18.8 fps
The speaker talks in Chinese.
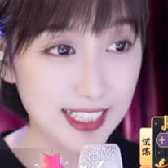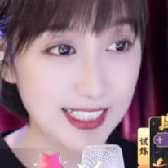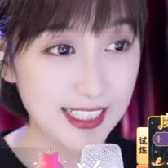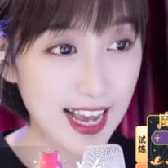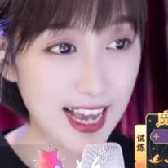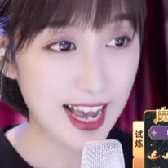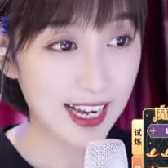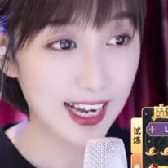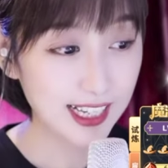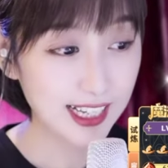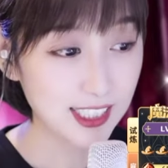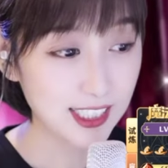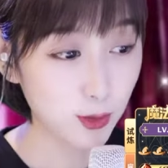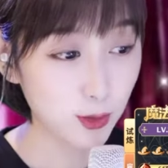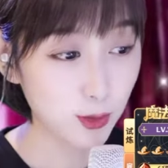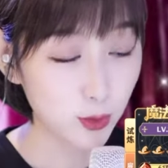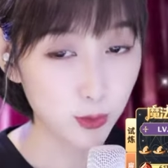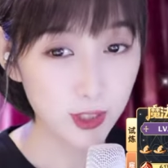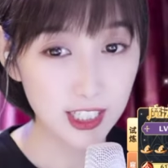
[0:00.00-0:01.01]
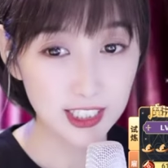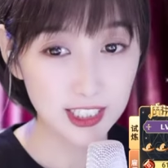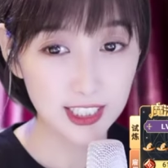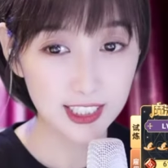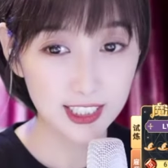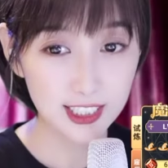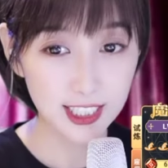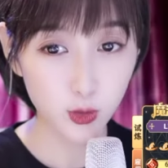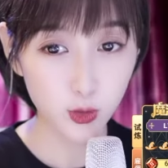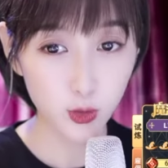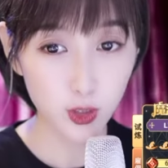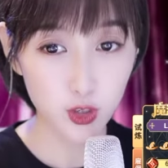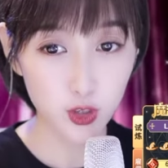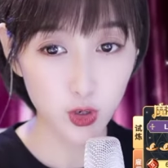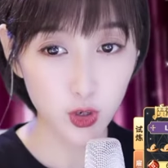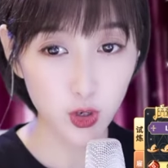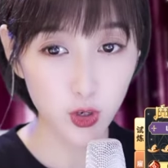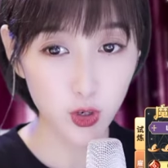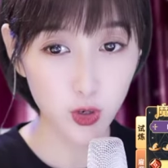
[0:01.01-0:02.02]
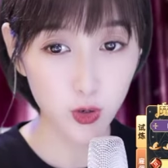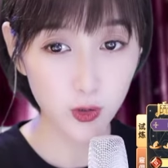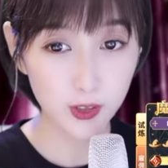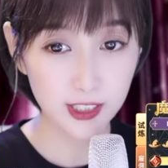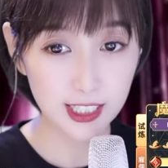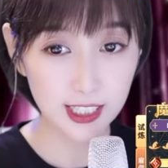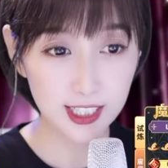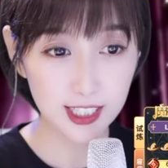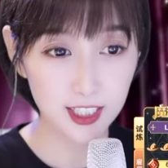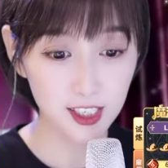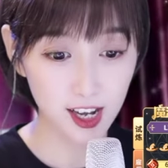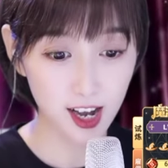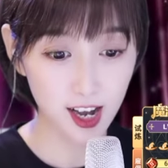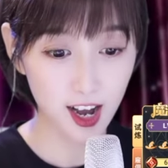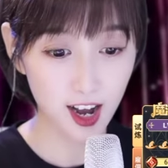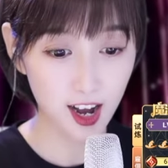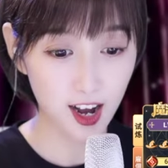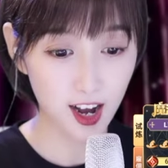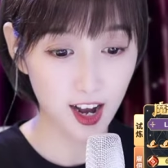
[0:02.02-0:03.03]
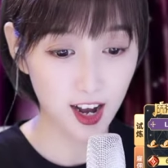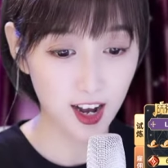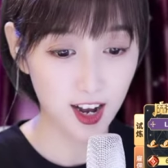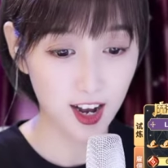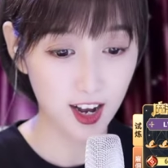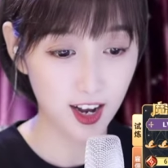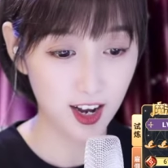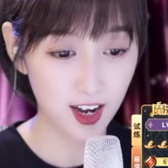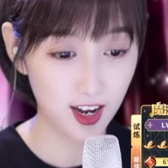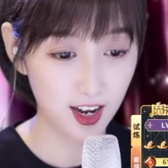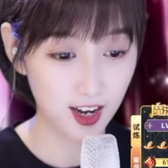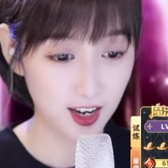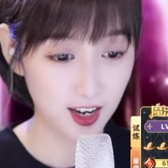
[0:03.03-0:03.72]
谢谢，感谢我孤影哥的卷轴，谢谢哥。哎